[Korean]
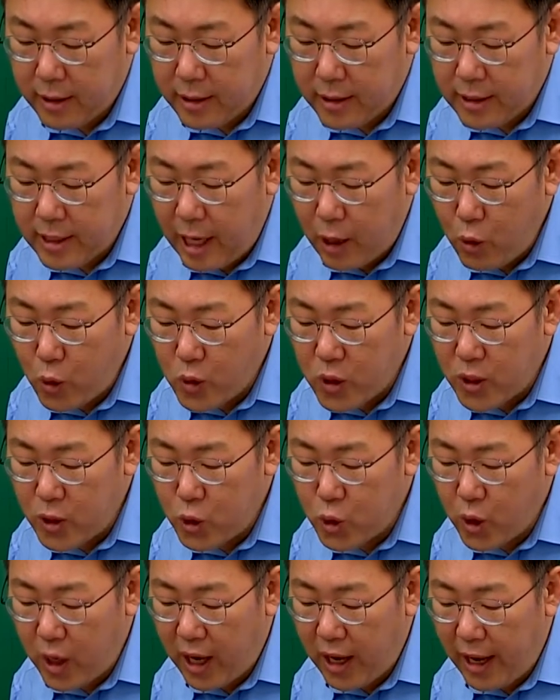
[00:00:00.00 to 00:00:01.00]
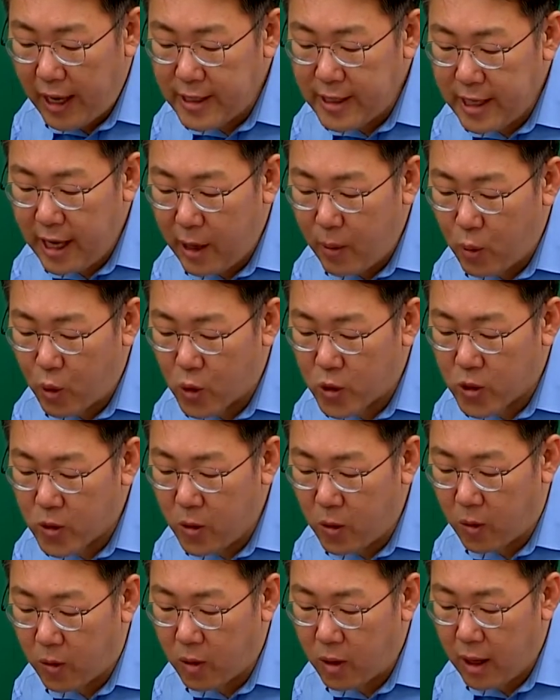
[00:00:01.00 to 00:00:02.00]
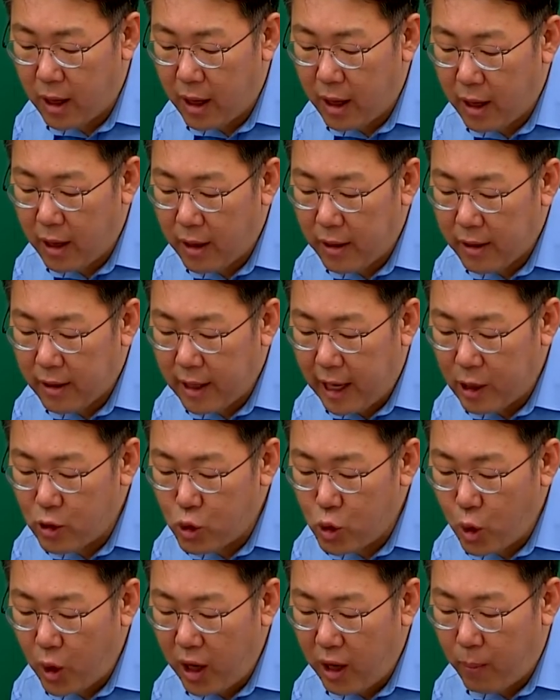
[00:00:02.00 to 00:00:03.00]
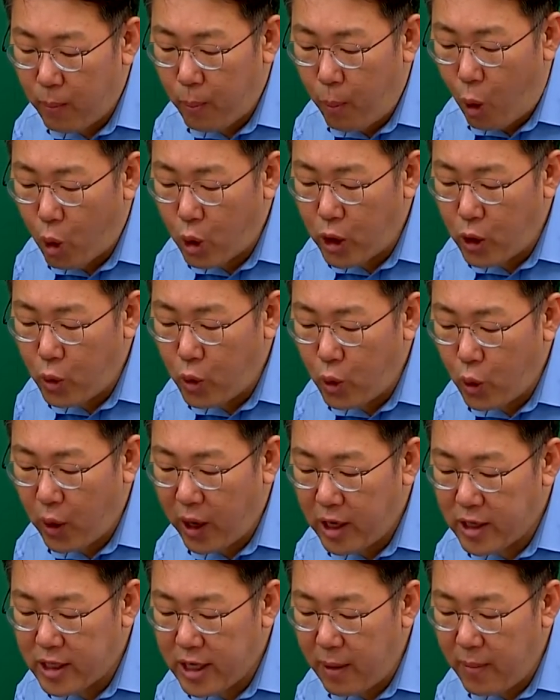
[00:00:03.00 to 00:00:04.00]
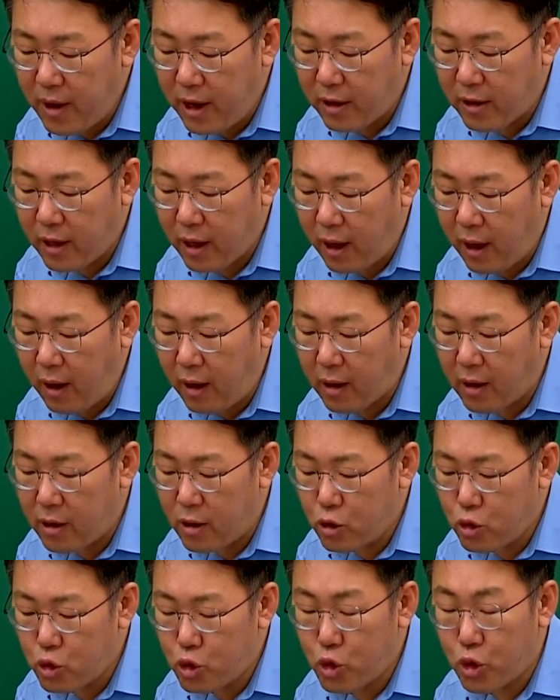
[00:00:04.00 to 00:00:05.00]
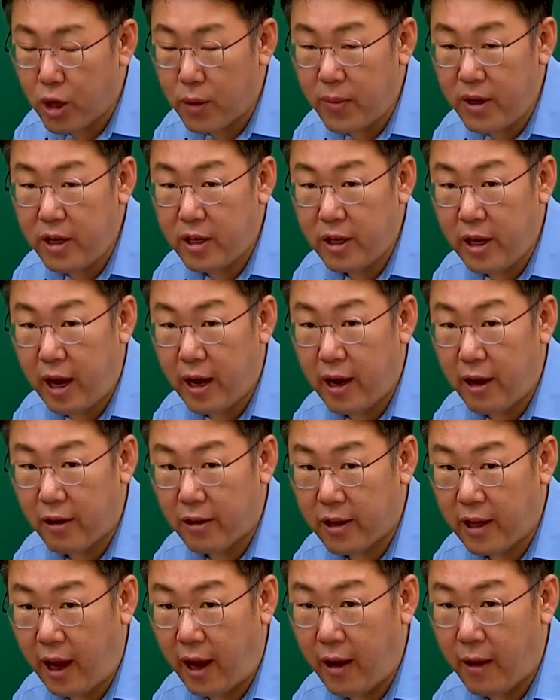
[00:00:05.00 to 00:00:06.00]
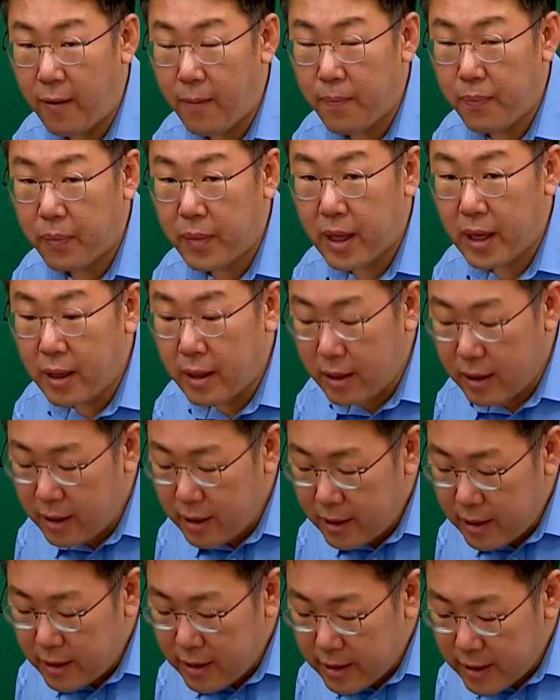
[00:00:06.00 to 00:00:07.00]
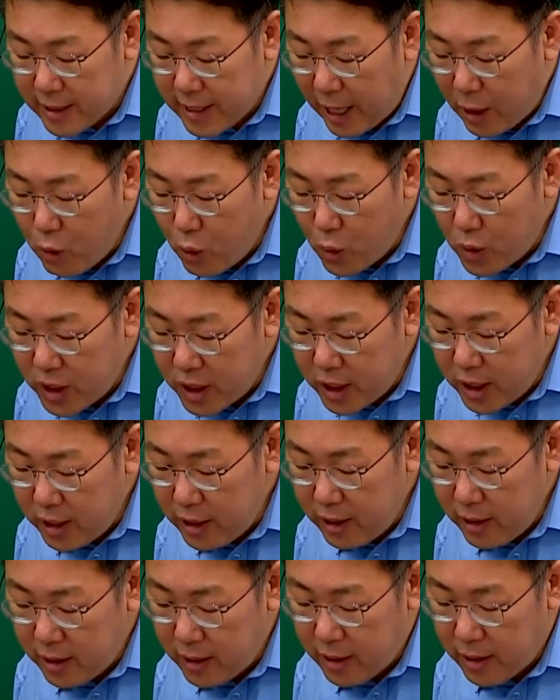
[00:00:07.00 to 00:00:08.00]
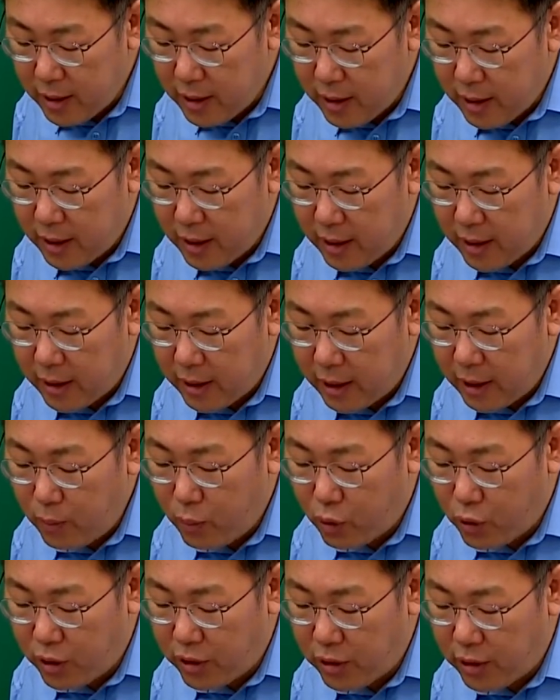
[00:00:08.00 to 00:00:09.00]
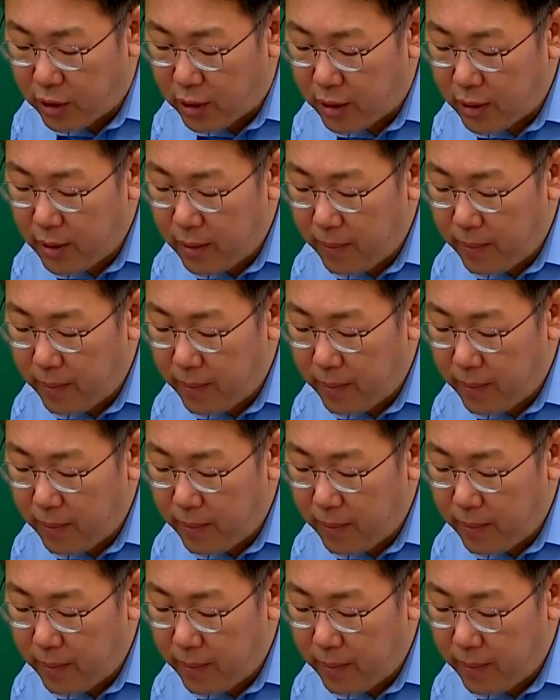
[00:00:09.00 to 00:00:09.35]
사육신 중에 한 사람으로서 단종의 복위 운동에 참여했다가 죽임을 당하였다. 사육신 이 분은